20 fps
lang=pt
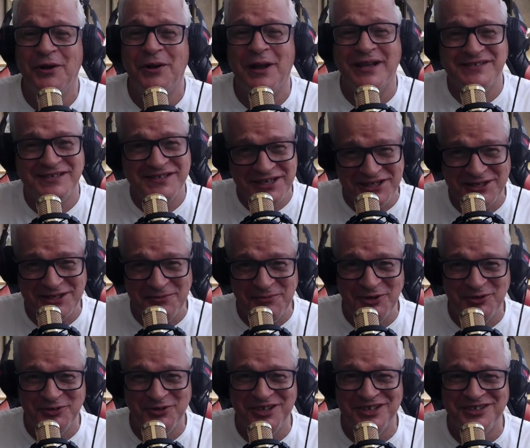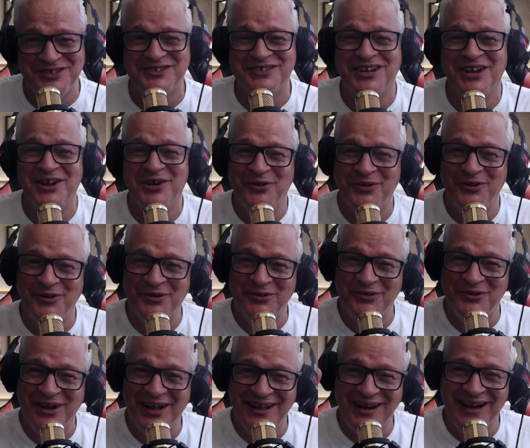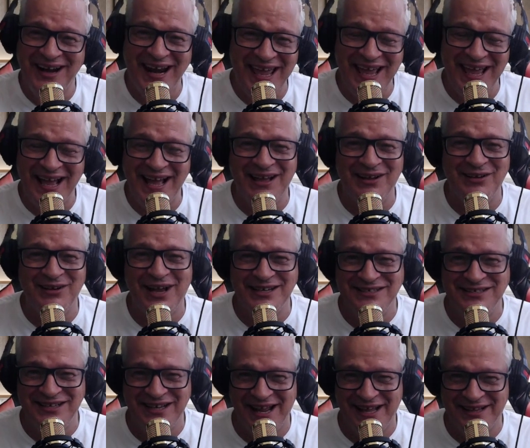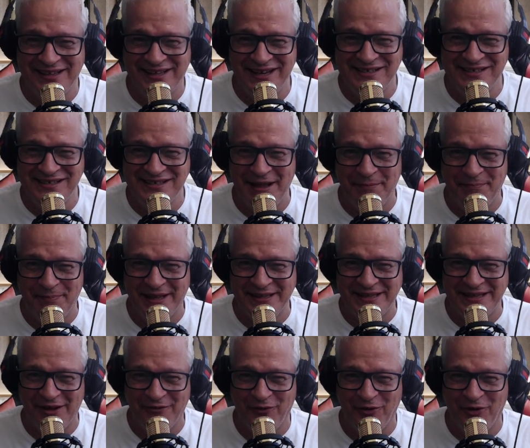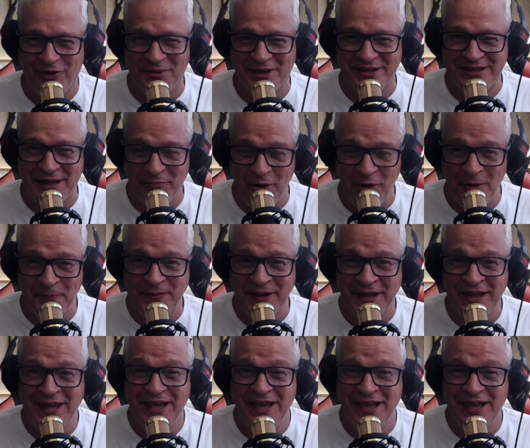Assista meus vídeos ou leia as diretrizes da plataforma, tá bom?